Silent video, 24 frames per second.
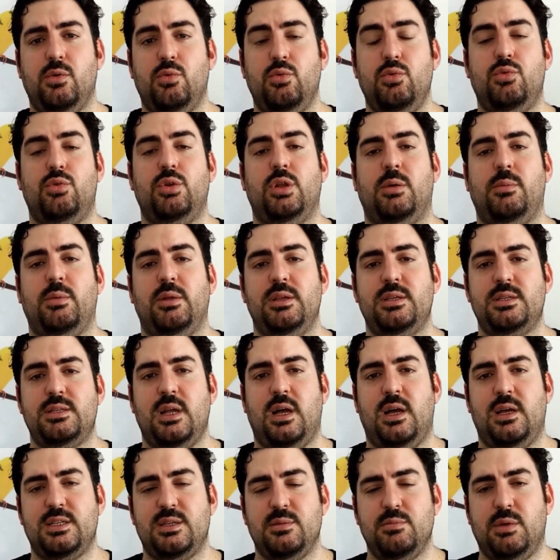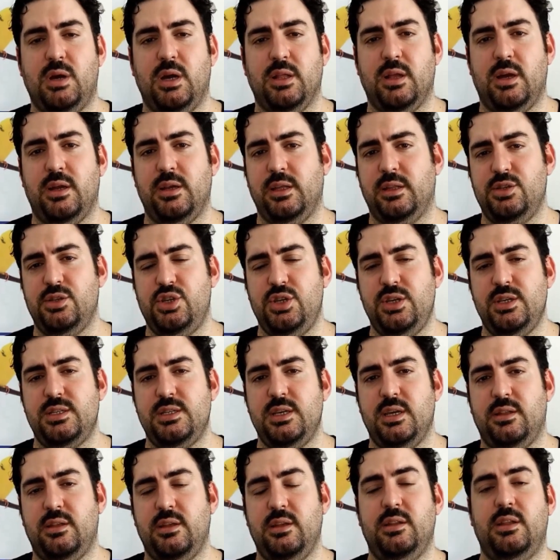uygulamanız lazım Kanarya'nın
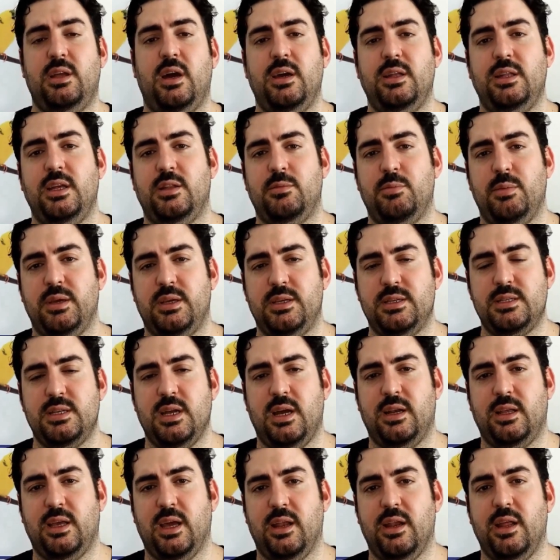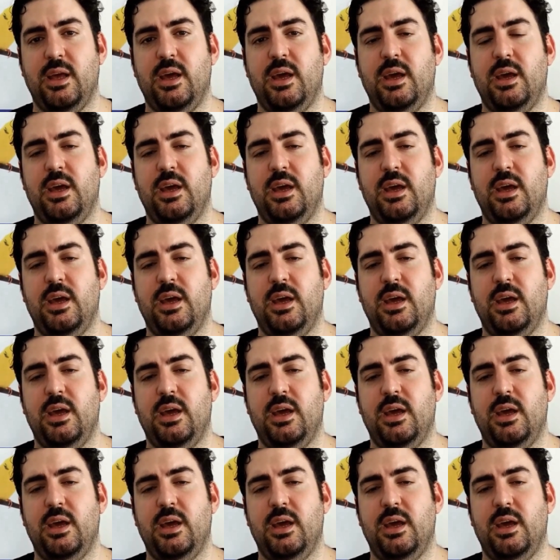cinsiyetini tayin etmek isterken.